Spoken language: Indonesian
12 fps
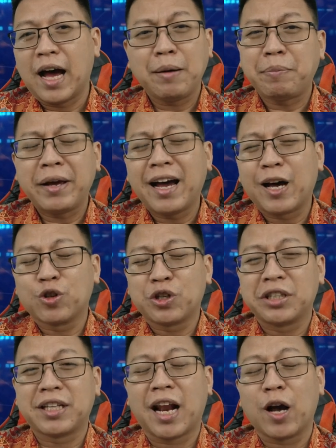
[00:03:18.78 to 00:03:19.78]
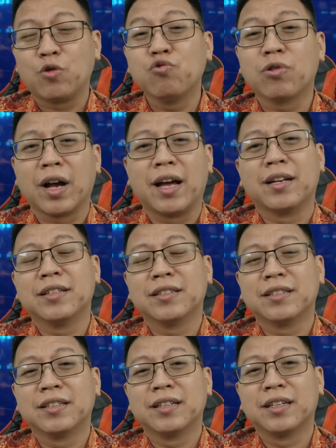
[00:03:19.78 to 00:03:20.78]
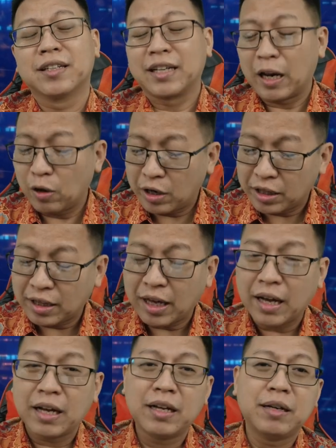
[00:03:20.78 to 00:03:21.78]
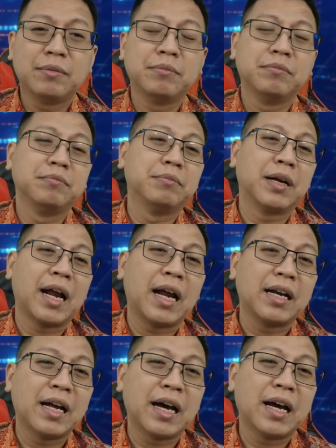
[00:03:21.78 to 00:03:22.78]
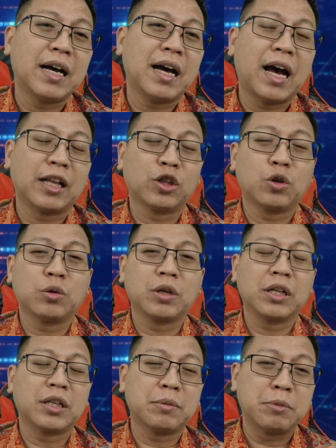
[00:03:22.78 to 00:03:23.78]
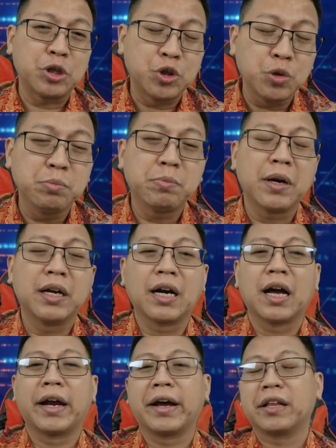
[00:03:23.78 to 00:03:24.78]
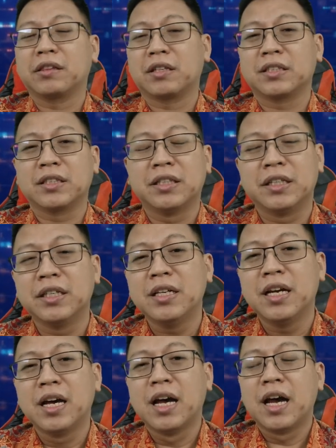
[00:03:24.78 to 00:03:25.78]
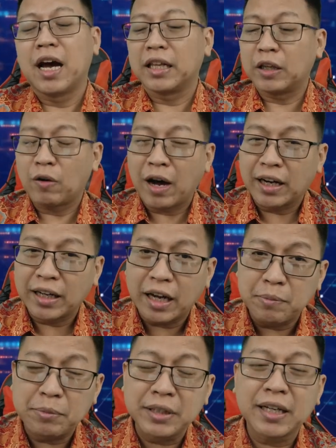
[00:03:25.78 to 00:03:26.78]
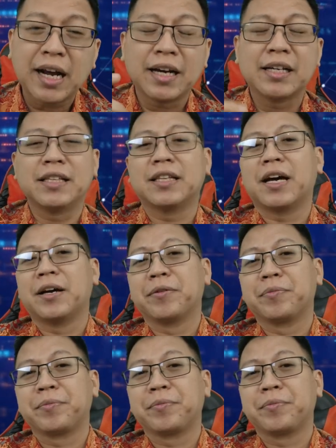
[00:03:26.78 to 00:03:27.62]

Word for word: Apa yang harus kita lakukan kalau kita berada atau kita berjumpa dengan haters ini atau ada yang menyerang kita?